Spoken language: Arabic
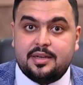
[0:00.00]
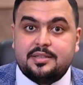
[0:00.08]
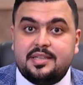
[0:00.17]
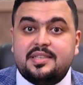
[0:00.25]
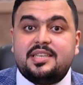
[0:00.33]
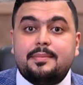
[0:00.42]

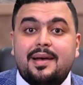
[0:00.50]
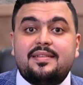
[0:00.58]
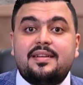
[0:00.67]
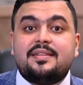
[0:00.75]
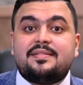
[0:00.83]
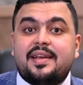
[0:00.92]
دي سمات
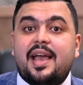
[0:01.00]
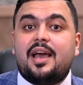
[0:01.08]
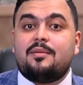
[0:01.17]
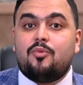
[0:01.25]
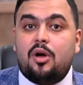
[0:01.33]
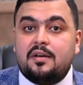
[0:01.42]
الاتجاه
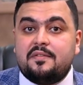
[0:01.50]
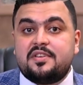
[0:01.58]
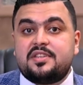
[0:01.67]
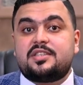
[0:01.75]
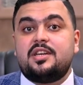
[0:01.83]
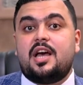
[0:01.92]

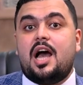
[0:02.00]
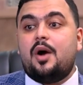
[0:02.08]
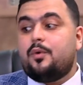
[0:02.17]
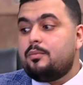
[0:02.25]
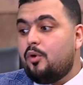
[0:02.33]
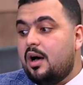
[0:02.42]
المحافظ
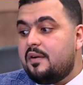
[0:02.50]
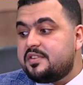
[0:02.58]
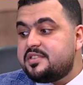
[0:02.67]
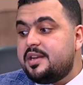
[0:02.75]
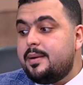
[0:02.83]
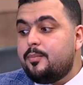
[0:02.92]
أو
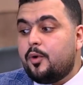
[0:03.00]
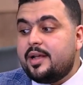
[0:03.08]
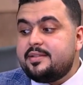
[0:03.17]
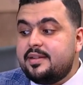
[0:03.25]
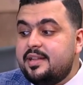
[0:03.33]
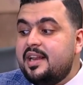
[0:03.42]
المحافظين
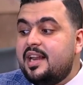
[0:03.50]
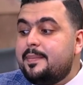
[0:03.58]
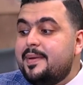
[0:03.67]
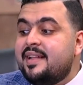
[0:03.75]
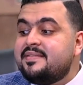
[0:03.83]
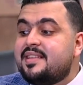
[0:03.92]
المجددين اللي
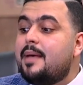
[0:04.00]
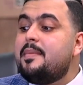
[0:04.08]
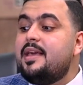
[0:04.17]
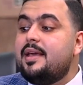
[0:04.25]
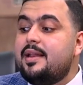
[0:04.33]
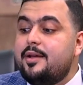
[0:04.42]
بينتمي
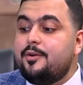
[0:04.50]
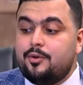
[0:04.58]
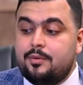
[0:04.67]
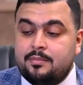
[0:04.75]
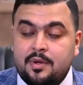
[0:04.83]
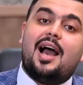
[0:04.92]

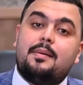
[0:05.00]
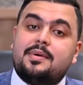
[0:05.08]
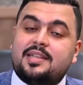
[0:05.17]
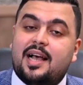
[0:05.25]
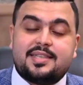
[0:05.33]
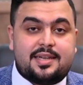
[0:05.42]
إليهم
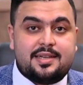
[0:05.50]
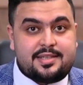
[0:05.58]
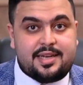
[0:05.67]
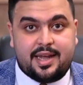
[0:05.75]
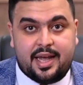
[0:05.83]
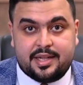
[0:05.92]
أحمد حسن
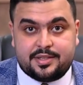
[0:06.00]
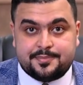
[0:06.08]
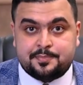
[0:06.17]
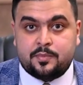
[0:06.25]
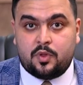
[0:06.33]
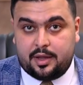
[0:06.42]
الزيات
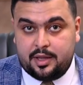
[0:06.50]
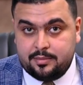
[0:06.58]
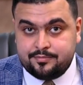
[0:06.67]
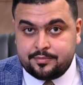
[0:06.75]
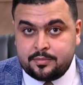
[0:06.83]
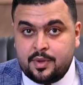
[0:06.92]
طيب
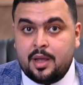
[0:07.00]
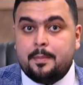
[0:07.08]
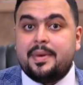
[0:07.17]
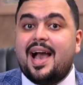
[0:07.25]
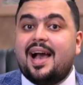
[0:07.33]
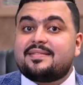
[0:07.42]

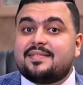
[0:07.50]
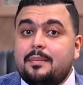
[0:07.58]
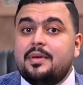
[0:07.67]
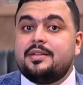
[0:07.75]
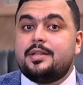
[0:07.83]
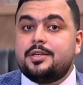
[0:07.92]

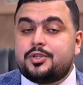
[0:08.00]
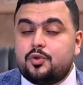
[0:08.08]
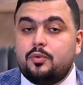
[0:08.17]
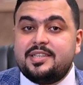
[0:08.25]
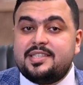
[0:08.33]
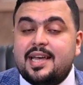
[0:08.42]
بيعتمد
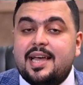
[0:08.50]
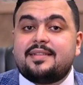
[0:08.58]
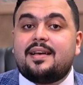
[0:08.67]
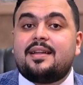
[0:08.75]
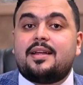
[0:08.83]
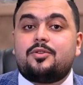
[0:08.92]
اسلوب
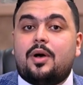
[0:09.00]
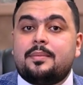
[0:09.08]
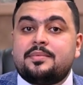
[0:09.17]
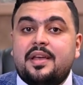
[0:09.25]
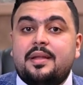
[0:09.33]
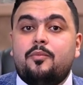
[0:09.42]
الزيات على
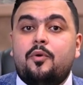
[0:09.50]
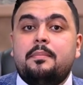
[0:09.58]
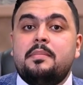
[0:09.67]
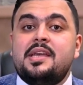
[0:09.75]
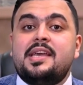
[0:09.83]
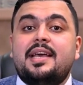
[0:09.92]
دعامتين
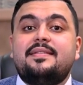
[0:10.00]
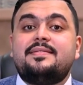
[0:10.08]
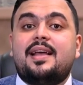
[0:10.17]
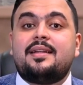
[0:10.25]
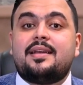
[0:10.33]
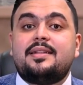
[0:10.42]
مهمين
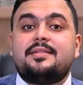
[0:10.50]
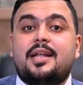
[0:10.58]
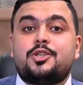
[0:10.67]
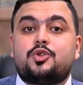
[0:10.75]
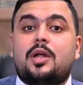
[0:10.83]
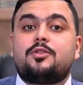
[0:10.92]
جدا
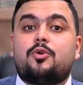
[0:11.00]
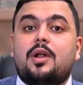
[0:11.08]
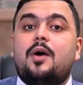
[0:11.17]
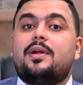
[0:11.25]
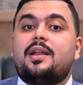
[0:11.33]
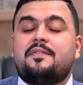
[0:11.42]
جدا سؤال دور
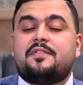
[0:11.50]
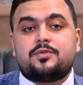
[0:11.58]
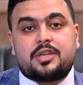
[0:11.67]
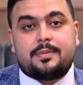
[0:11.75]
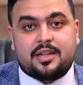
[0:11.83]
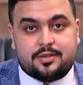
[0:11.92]
اول
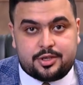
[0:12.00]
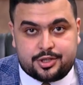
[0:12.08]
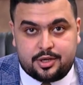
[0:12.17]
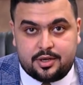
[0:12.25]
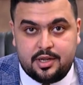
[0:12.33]
2017